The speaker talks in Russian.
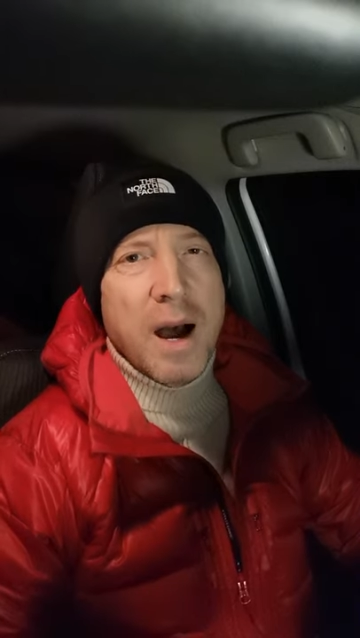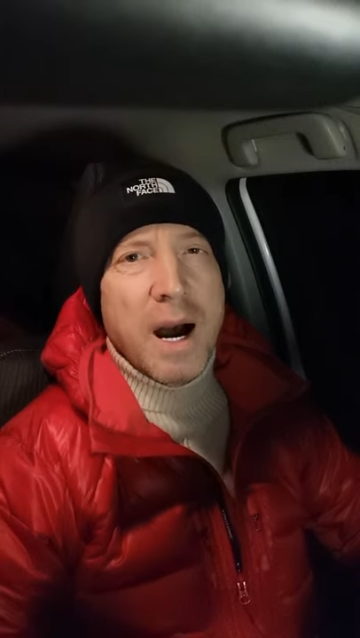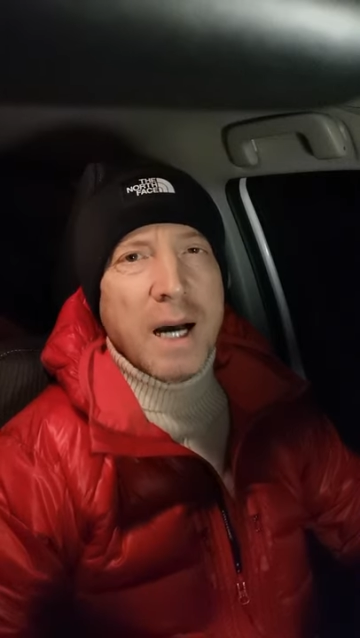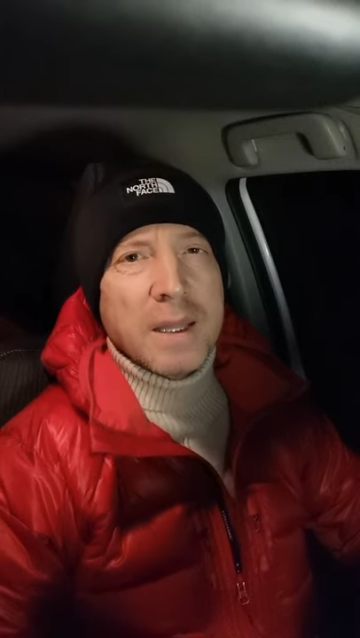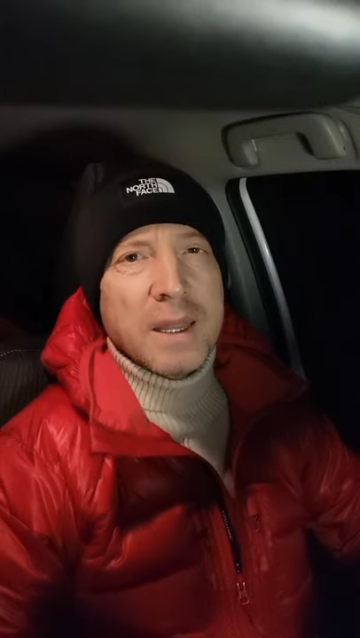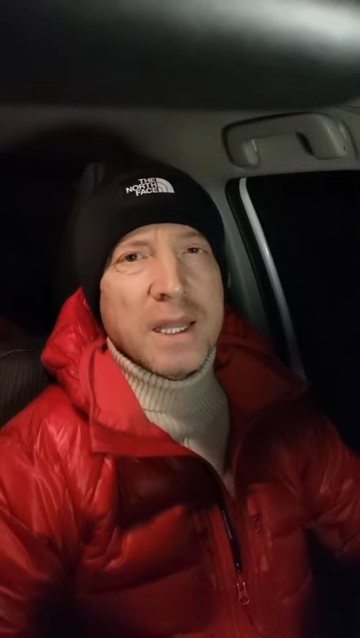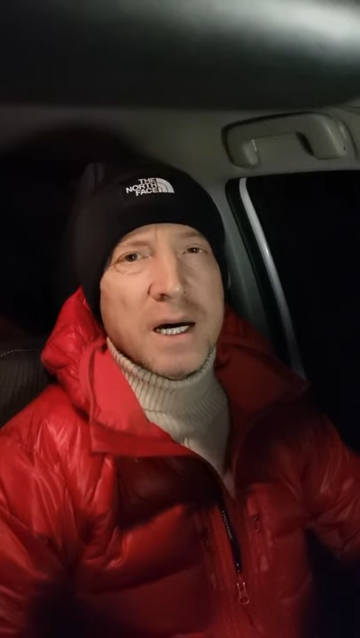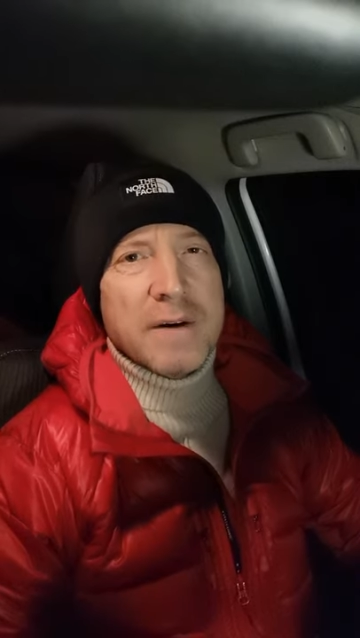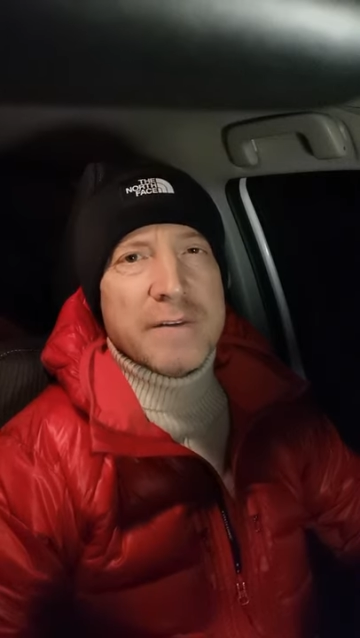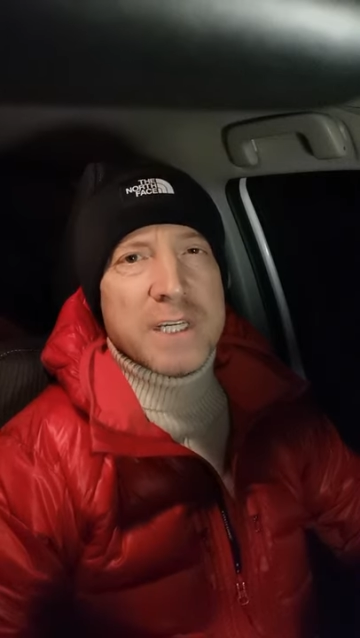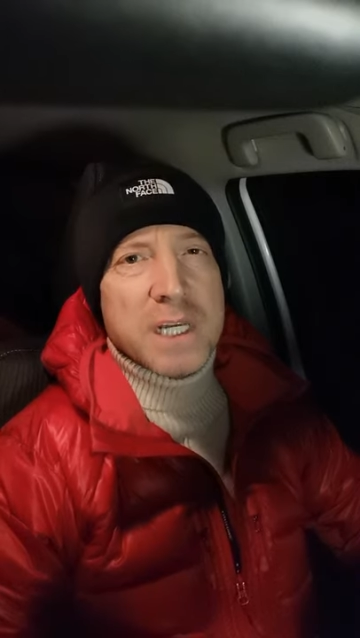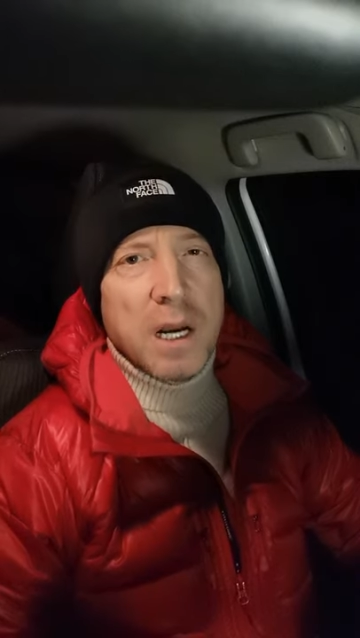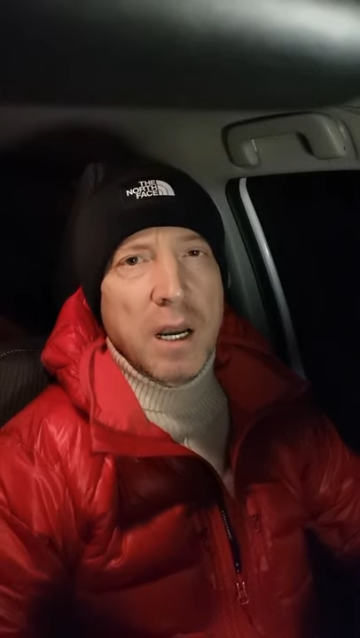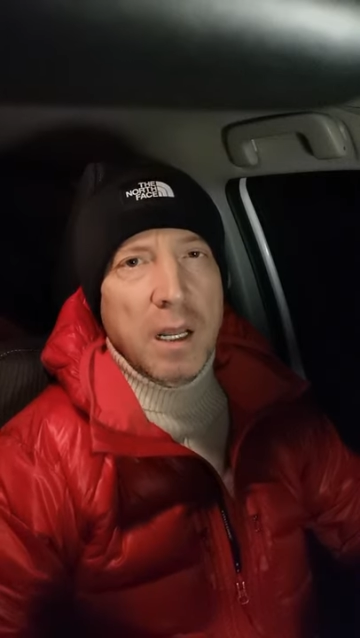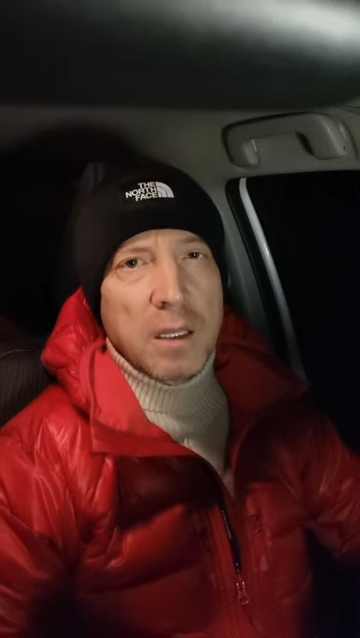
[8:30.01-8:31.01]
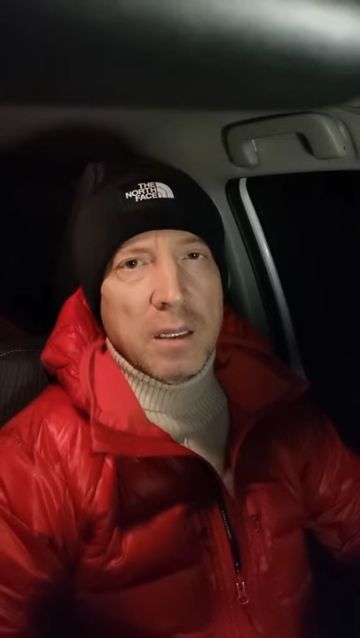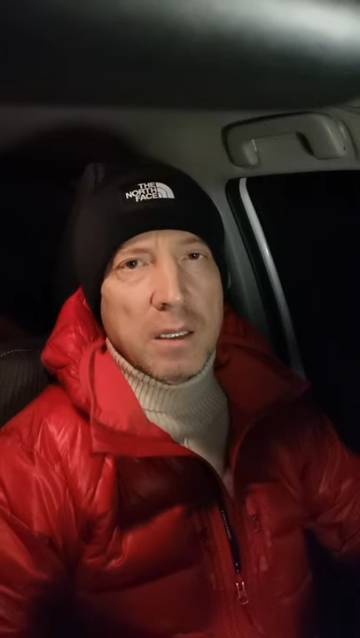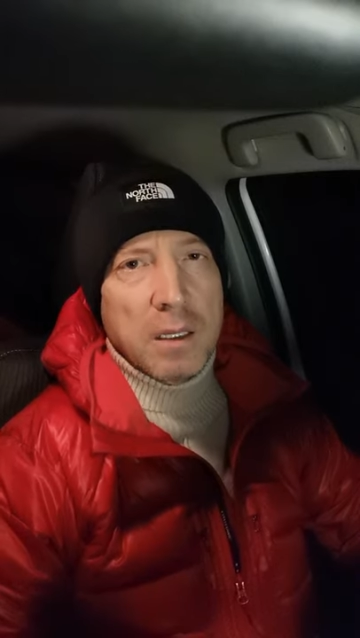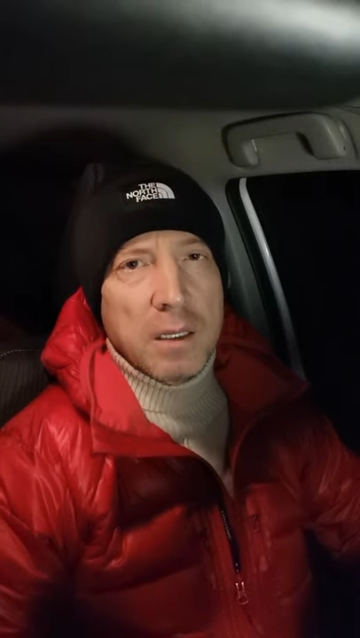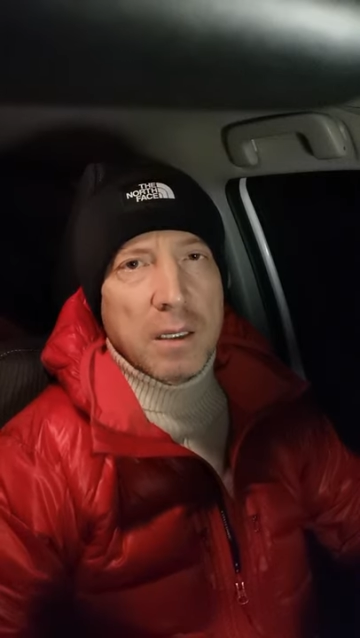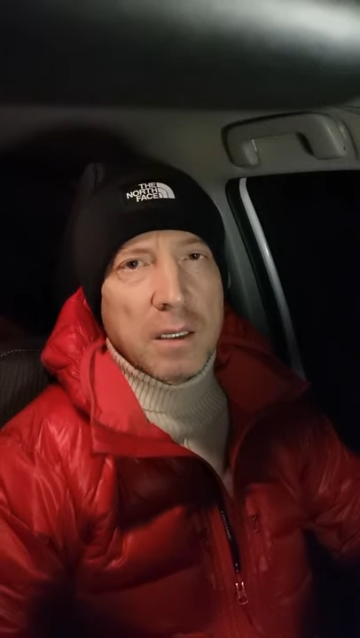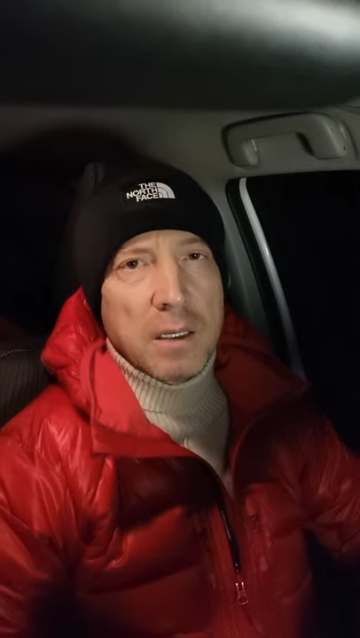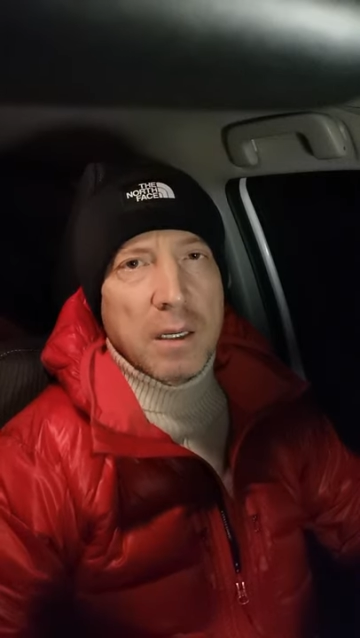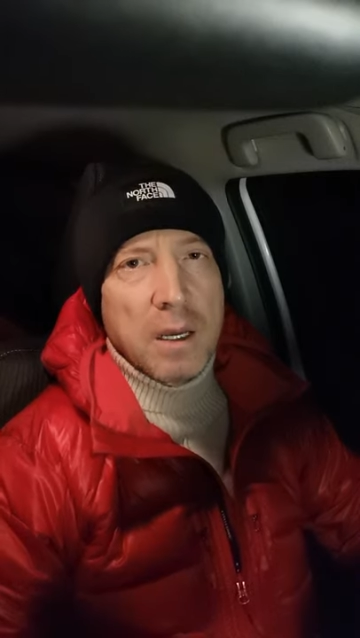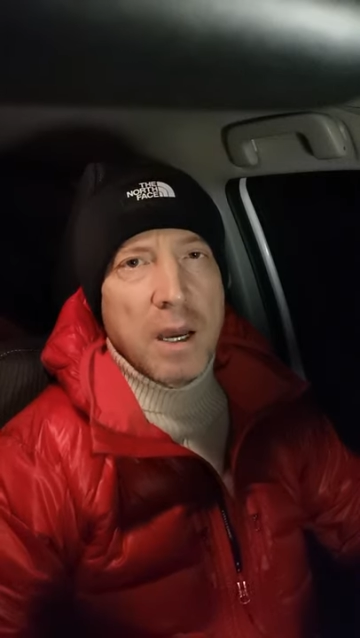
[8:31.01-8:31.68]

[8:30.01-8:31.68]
одна Вселенная,